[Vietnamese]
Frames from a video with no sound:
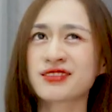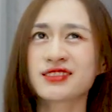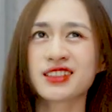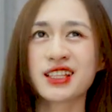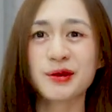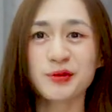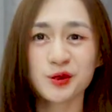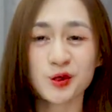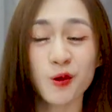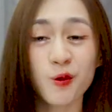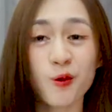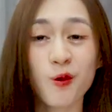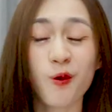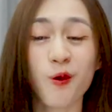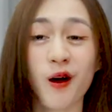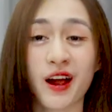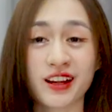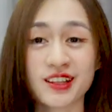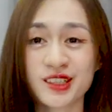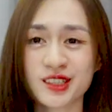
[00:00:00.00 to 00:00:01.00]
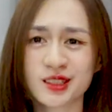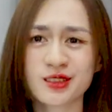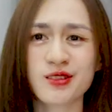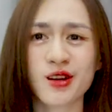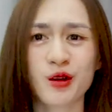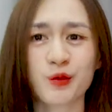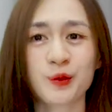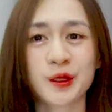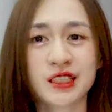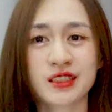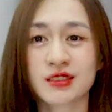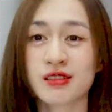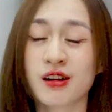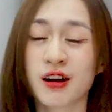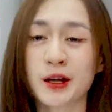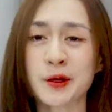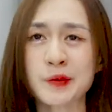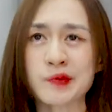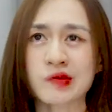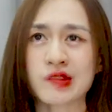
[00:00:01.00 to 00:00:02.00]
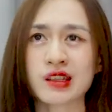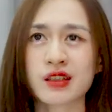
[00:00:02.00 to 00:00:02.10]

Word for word: tiếp xúc ngoài đời thường bình thường ấy